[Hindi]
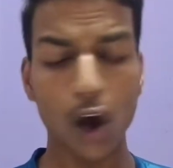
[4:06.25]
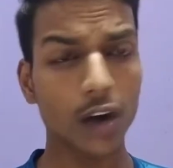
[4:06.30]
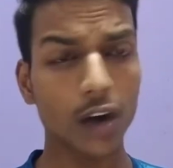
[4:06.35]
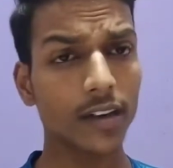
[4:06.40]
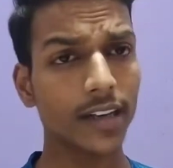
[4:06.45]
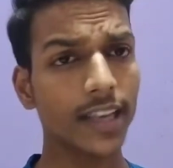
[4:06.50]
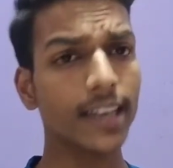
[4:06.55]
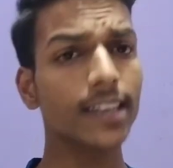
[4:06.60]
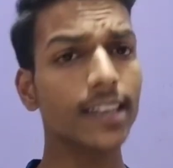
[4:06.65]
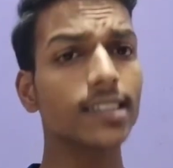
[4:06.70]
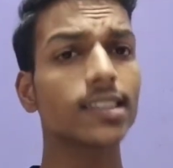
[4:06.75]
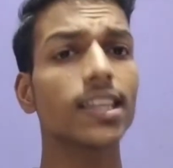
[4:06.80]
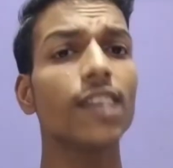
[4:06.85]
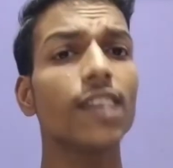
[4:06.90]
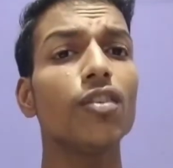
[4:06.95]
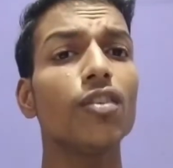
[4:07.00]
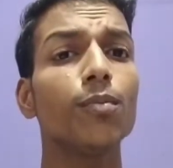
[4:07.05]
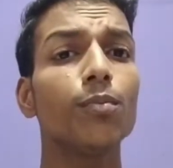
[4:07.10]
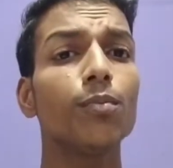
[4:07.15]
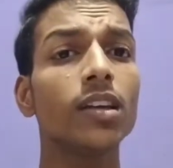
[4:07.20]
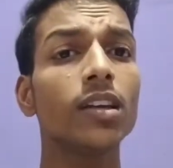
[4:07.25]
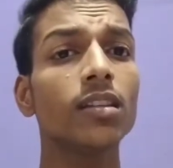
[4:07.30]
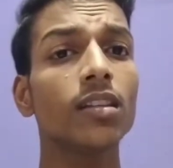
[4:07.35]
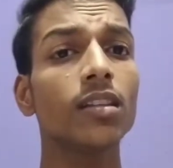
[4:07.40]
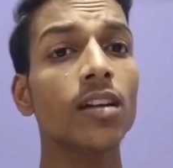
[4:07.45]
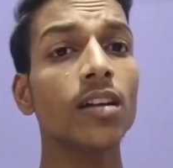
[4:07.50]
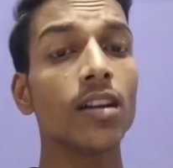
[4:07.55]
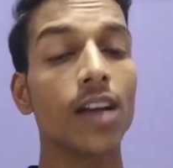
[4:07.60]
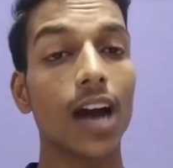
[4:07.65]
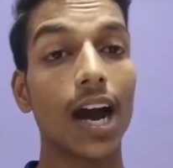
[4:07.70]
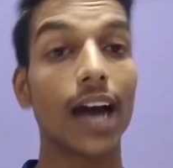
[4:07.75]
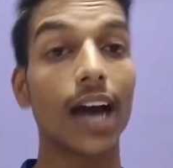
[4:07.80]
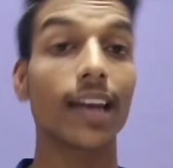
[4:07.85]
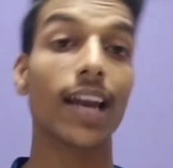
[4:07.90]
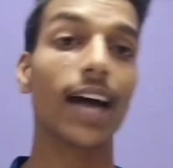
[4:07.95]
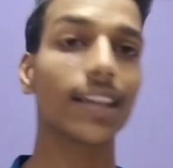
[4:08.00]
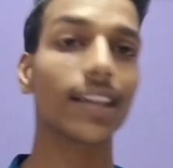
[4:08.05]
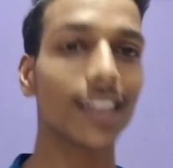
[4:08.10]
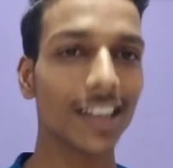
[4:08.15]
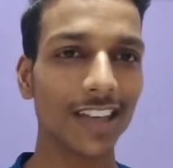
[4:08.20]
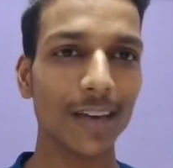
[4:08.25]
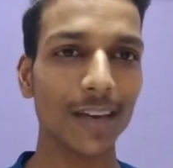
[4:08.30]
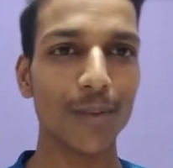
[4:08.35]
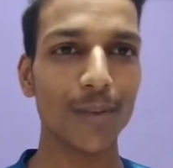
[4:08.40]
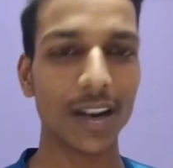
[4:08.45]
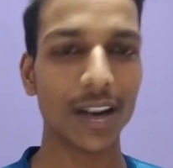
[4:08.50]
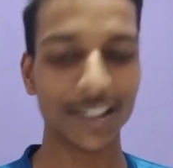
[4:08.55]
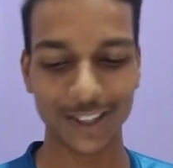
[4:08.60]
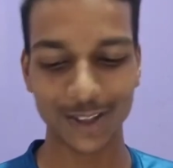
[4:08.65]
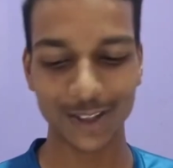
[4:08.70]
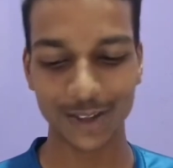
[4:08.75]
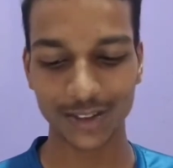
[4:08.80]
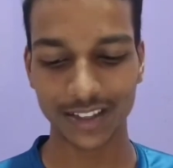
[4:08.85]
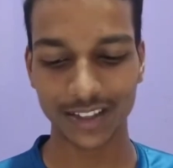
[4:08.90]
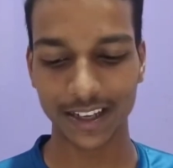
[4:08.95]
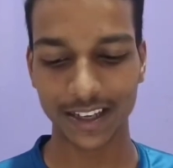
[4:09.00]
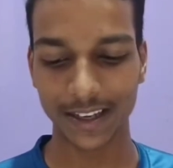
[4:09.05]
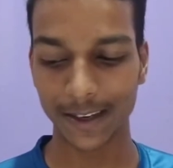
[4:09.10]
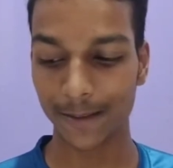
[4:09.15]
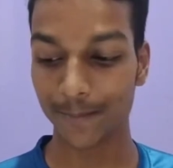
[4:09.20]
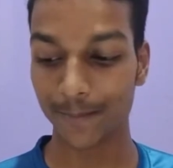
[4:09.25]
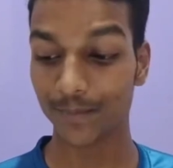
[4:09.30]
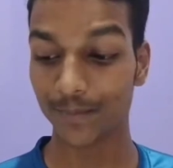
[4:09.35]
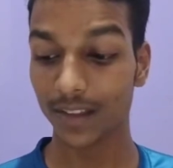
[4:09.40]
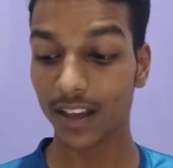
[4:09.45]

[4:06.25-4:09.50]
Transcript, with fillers: और ठीक इसके विपरीत अनादर के पात्र होते हैं